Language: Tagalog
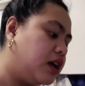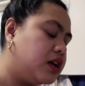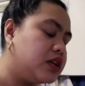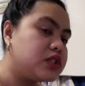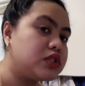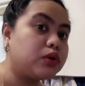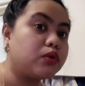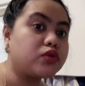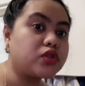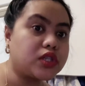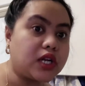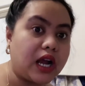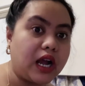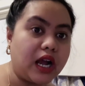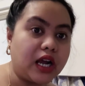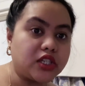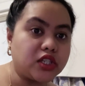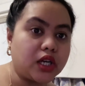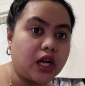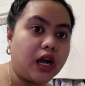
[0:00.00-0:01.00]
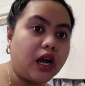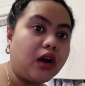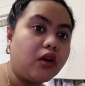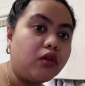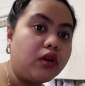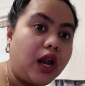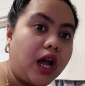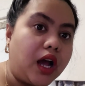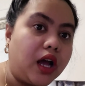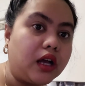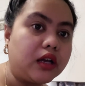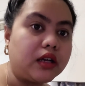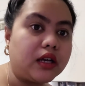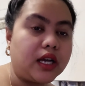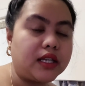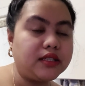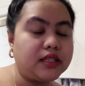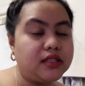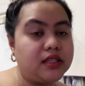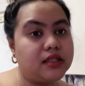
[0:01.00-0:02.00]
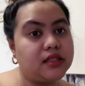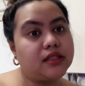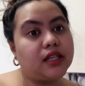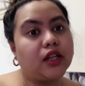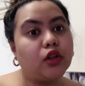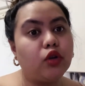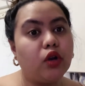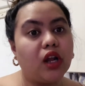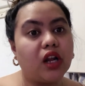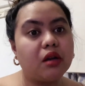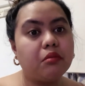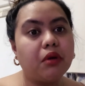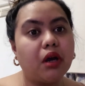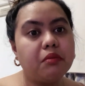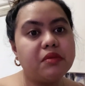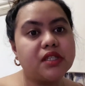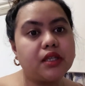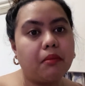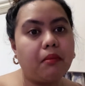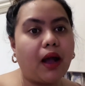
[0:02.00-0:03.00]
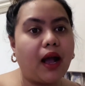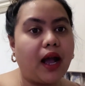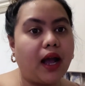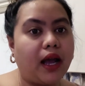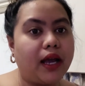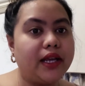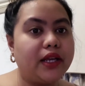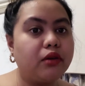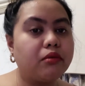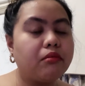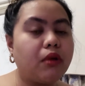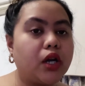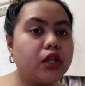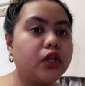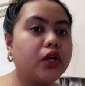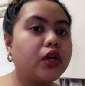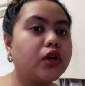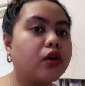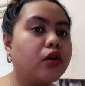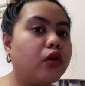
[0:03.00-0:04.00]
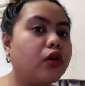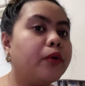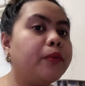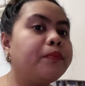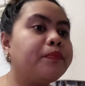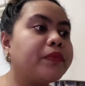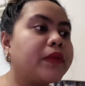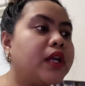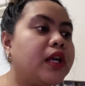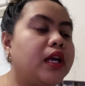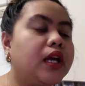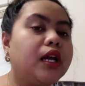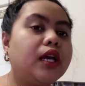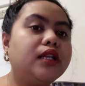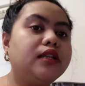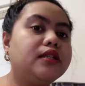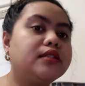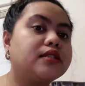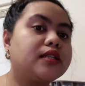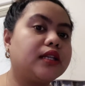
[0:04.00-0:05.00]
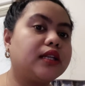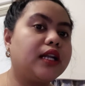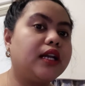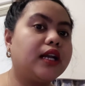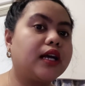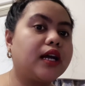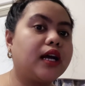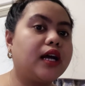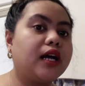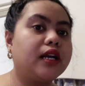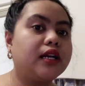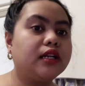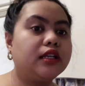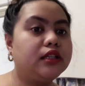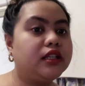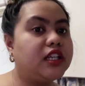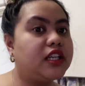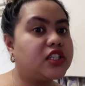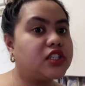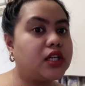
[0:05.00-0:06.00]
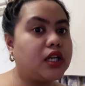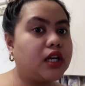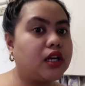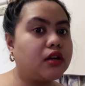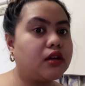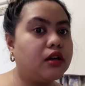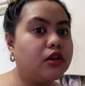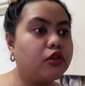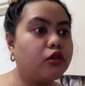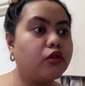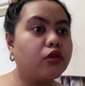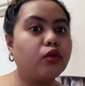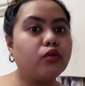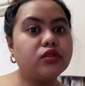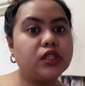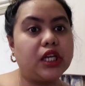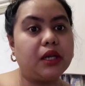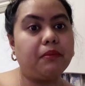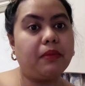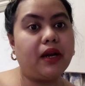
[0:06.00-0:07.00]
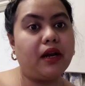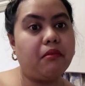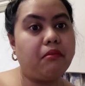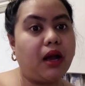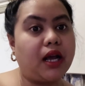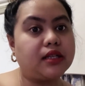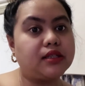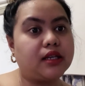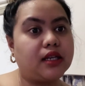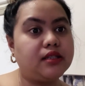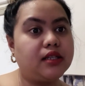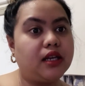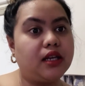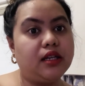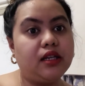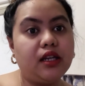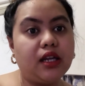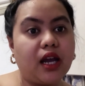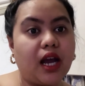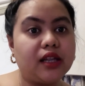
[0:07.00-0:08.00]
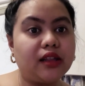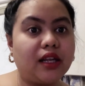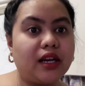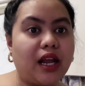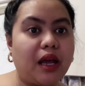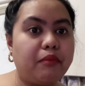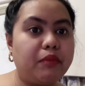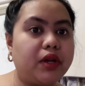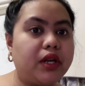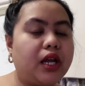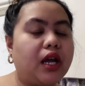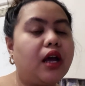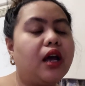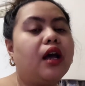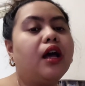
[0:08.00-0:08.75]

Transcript: So, siya at saka ako lang. Kasi since tatlo lang naman kami sa bahay, yung mother ko, hindi siya talaga, hindi na siya nag-grocery palabas. Kasi iniingatan namin na